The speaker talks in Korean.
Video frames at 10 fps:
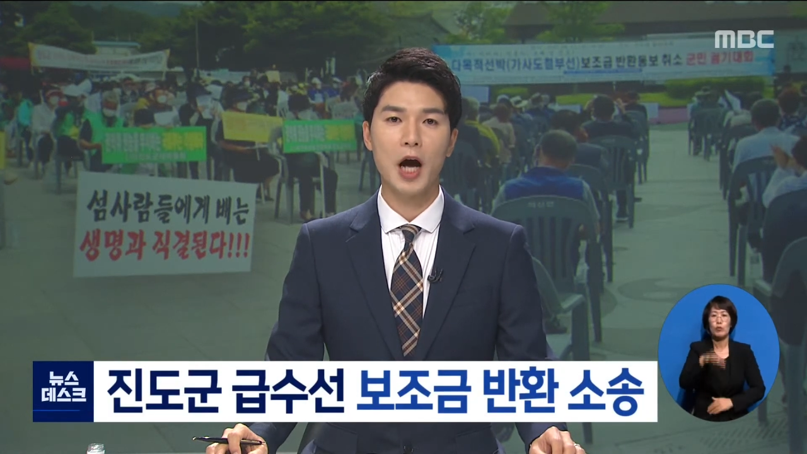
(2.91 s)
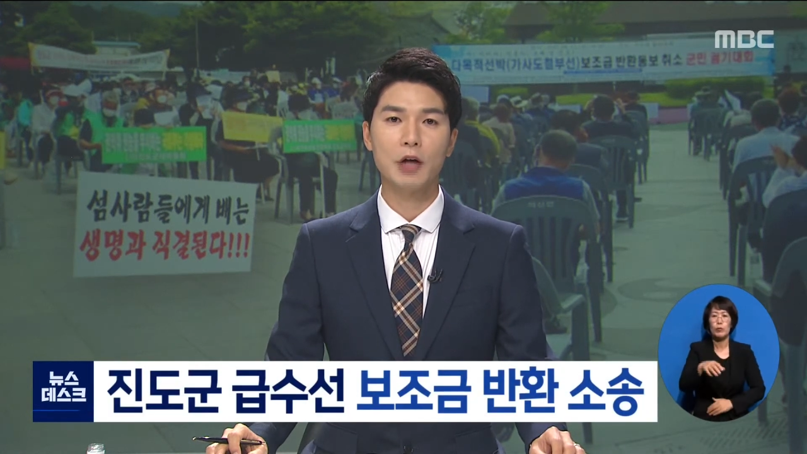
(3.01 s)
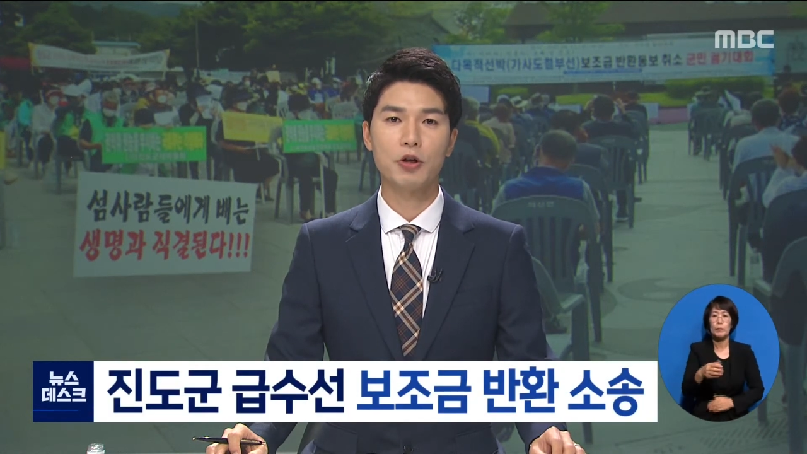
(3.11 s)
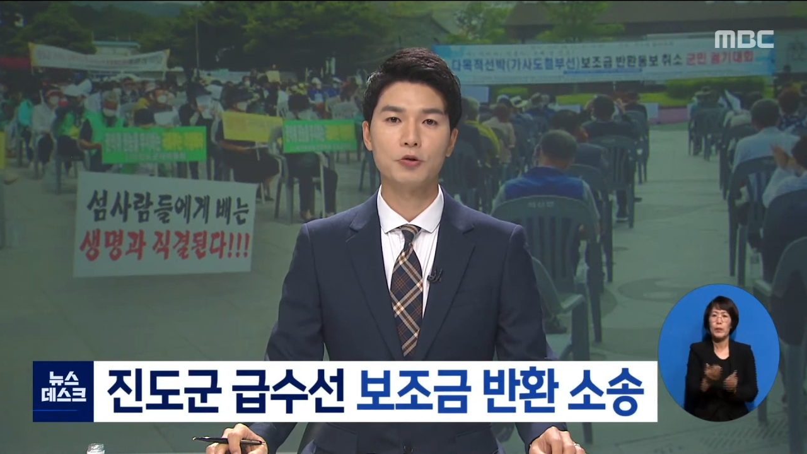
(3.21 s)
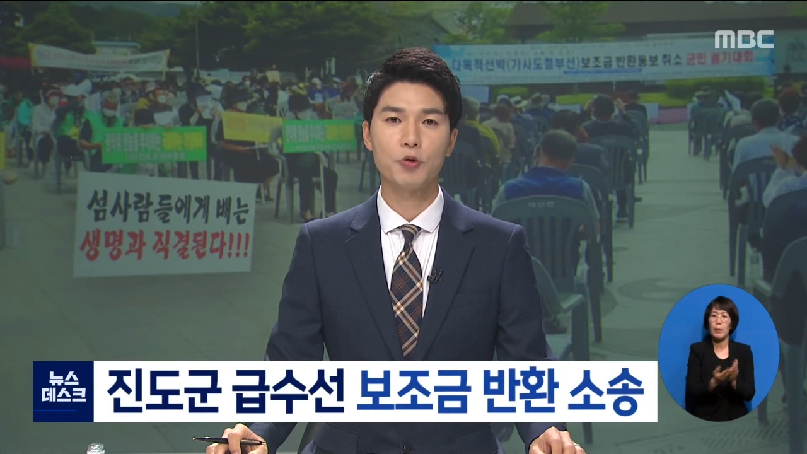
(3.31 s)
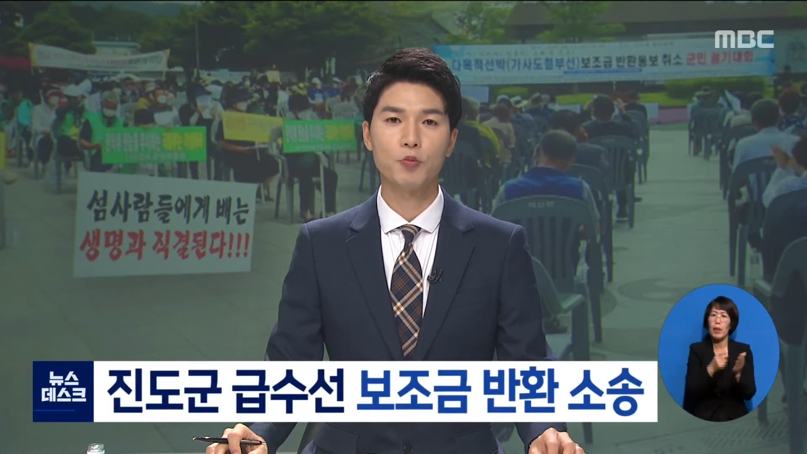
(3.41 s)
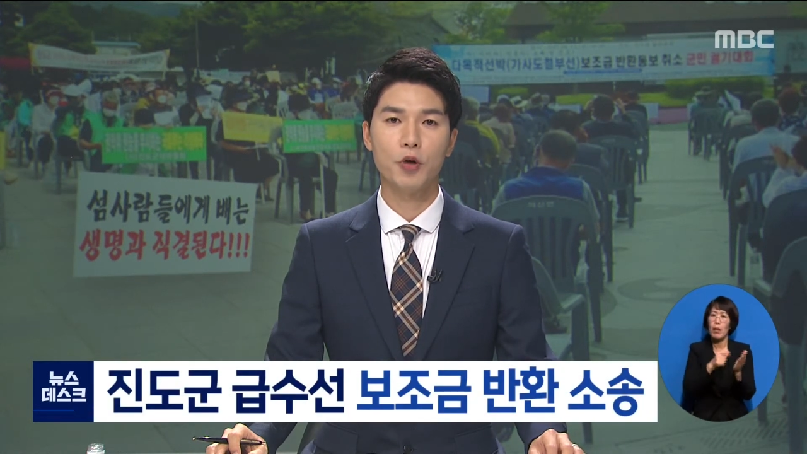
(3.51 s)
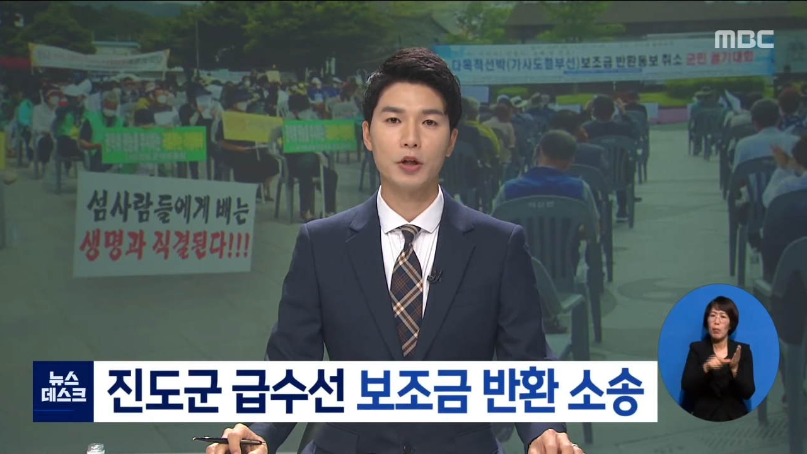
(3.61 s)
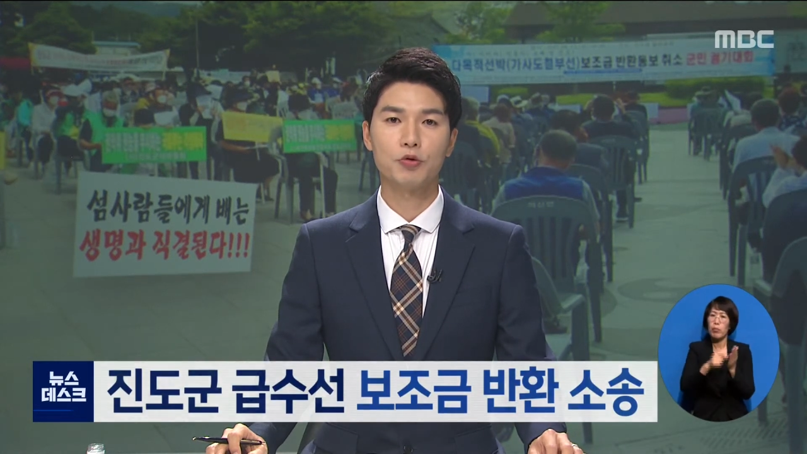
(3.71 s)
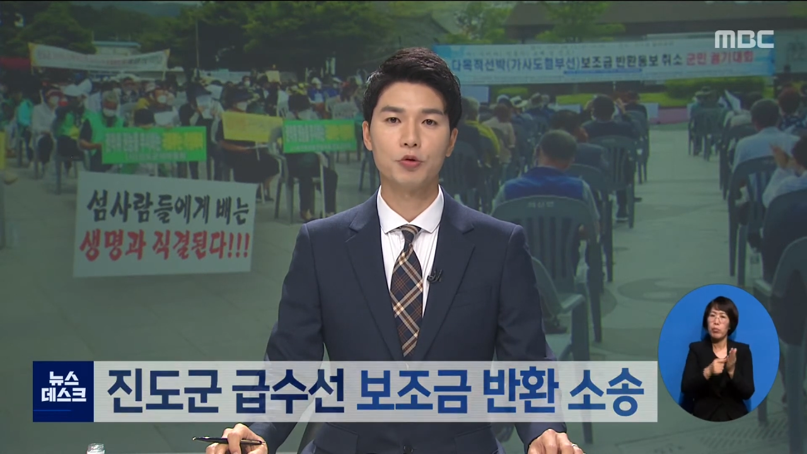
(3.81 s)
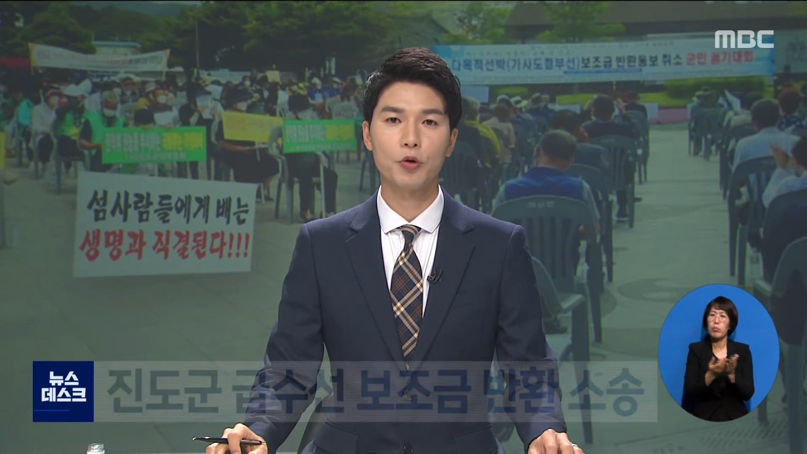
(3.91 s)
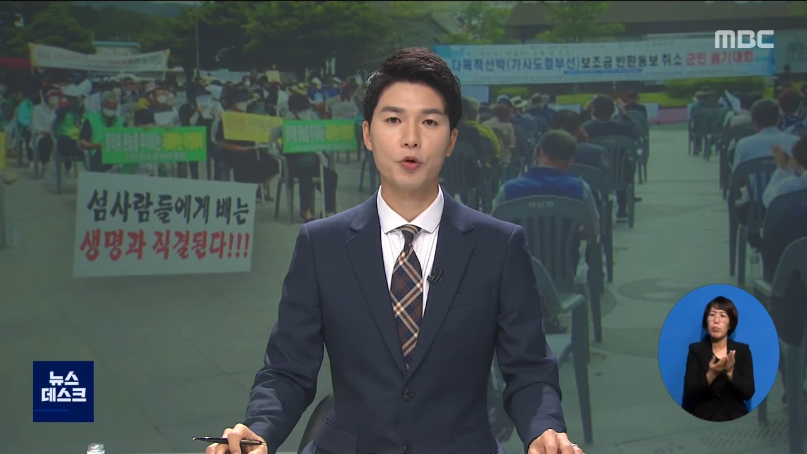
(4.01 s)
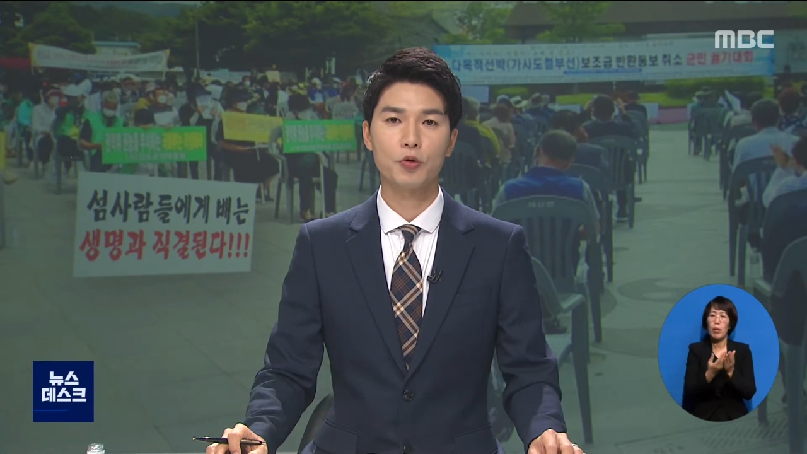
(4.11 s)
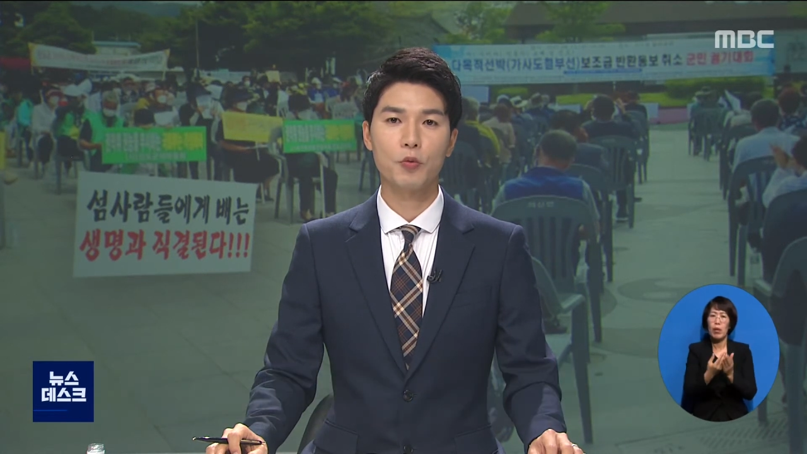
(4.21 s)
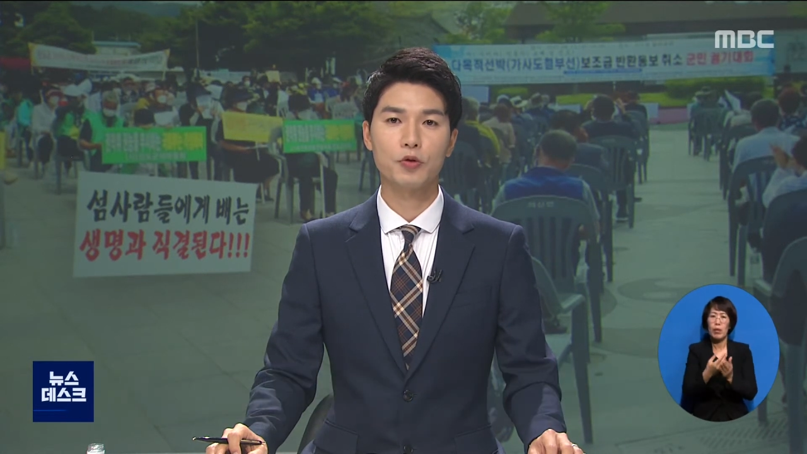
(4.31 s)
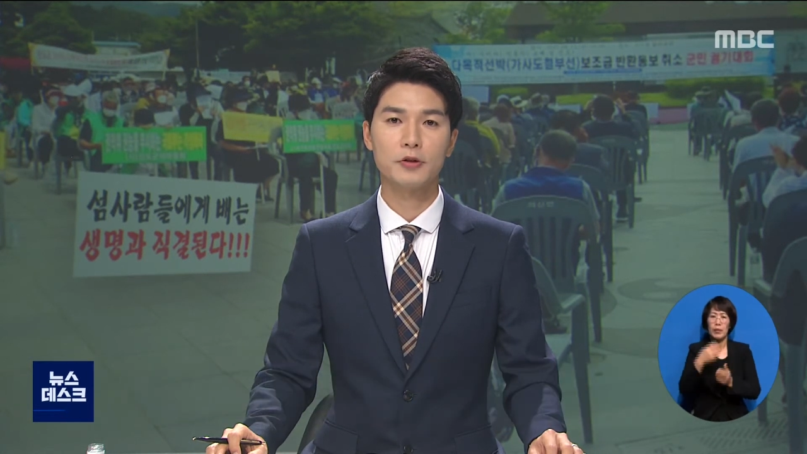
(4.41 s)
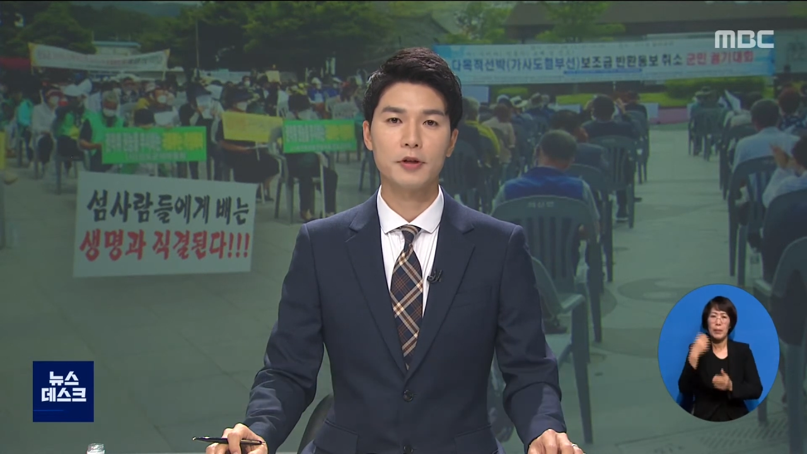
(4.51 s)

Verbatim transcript: 반환을 통보한 국토교통부를